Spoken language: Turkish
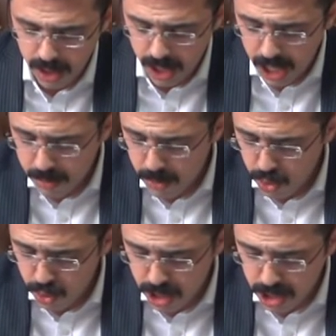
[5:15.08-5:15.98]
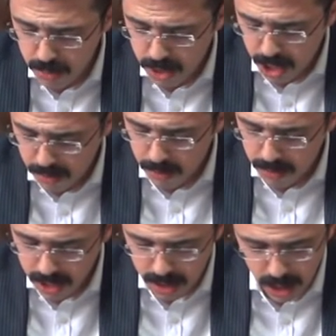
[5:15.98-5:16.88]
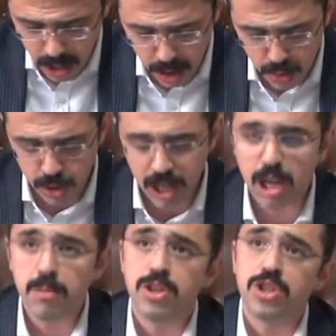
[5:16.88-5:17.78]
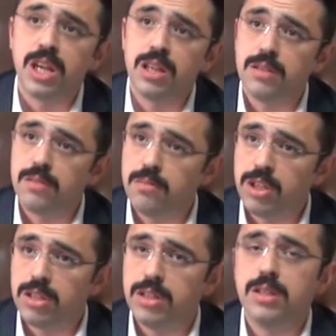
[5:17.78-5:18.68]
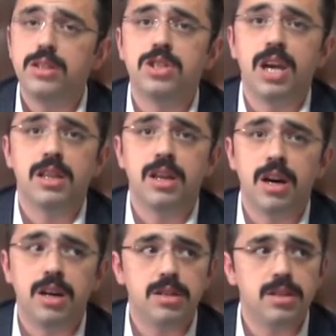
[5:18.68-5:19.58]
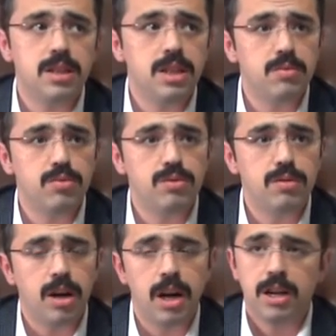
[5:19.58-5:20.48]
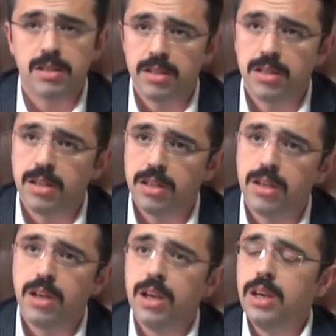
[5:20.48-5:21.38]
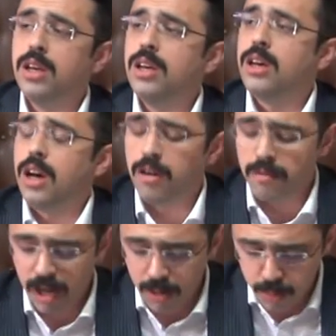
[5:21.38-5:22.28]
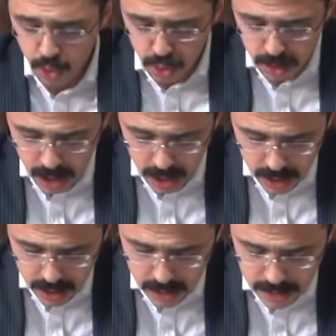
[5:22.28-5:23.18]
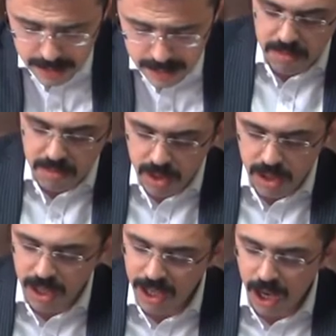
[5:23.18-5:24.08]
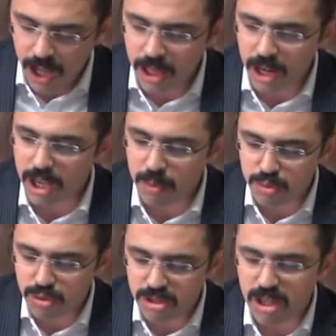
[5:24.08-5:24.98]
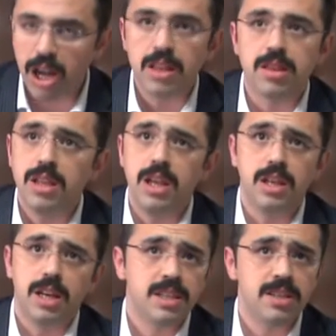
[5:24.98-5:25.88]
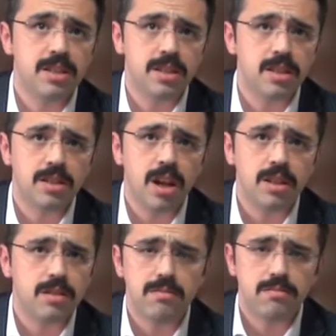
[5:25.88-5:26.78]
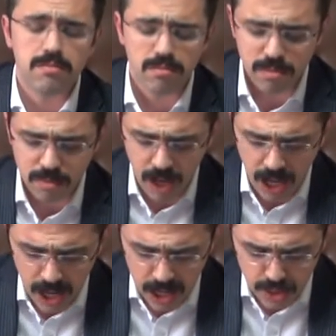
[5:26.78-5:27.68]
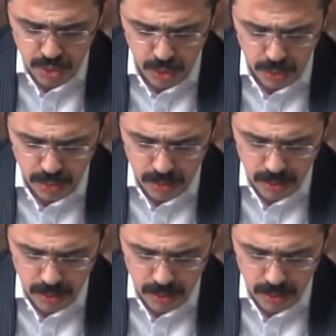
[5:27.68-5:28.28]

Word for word: Haremde güneşli bir hava var. Argo kelime içeren bir e, şey daha yine bu ahlaksızlık varan boyutta. E, tiye alınarak ya bu sanat değil yani kesinlikle sanat alakası yok.